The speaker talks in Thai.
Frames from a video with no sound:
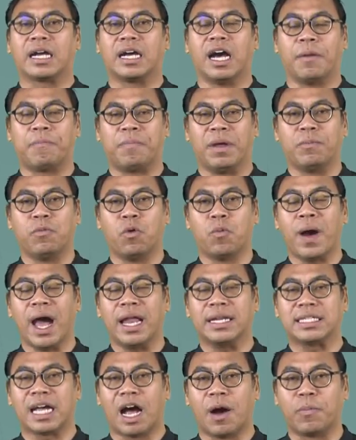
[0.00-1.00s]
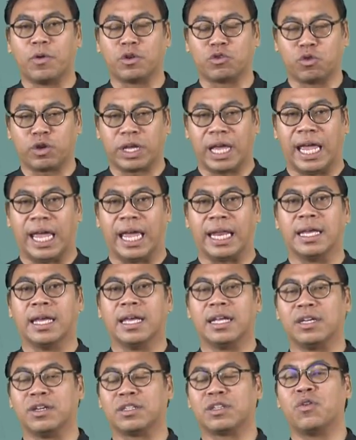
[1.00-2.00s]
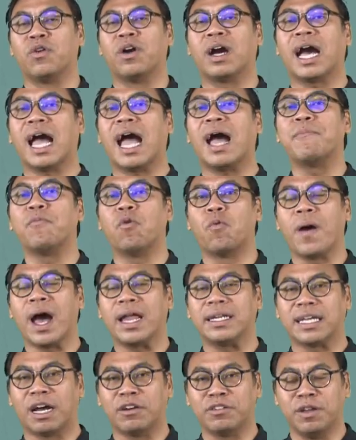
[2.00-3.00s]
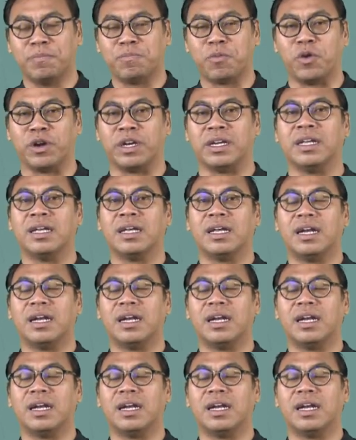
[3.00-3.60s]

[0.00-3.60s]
เกิดเป็นหมู่บ้านชาวโปรตุเกสอยู่ตรงข้ามหมู่บ้านชาวญี่ปุ่น